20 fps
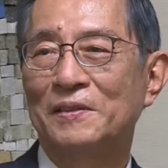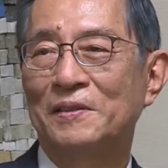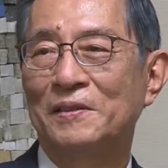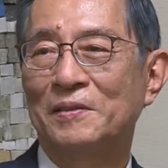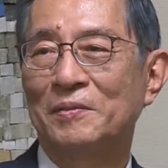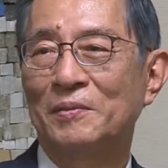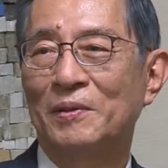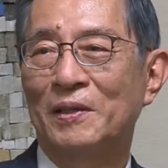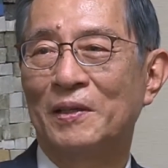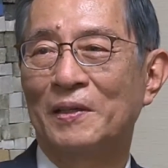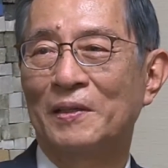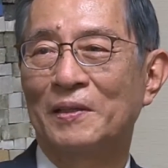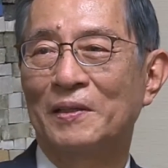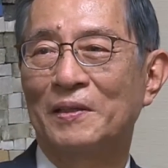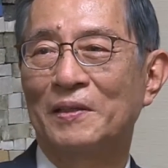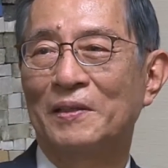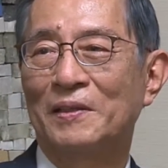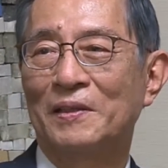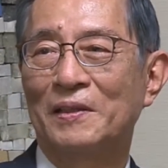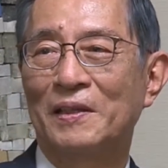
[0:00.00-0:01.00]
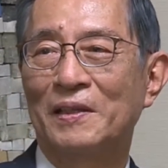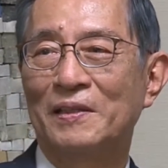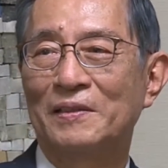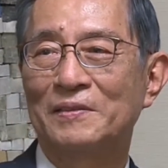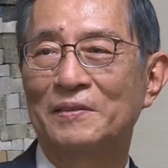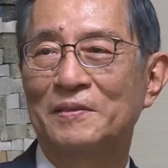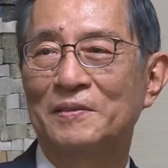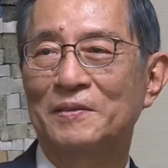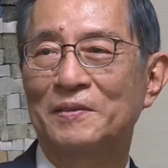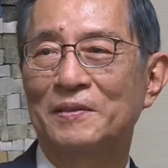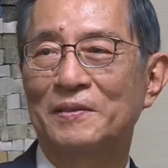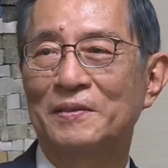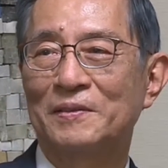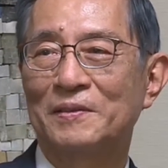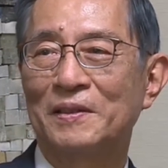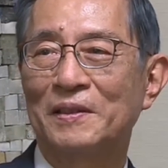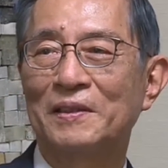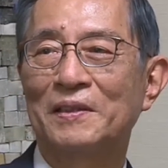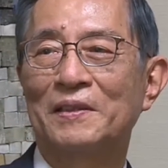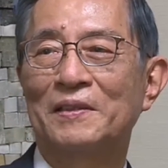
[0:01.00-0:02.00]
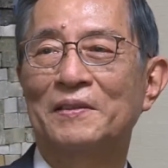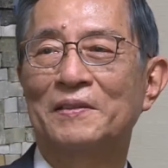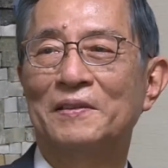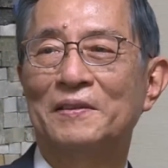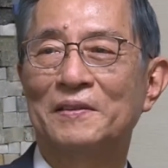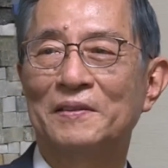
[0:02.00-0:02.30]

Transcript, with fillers: えー、まあ、あ出て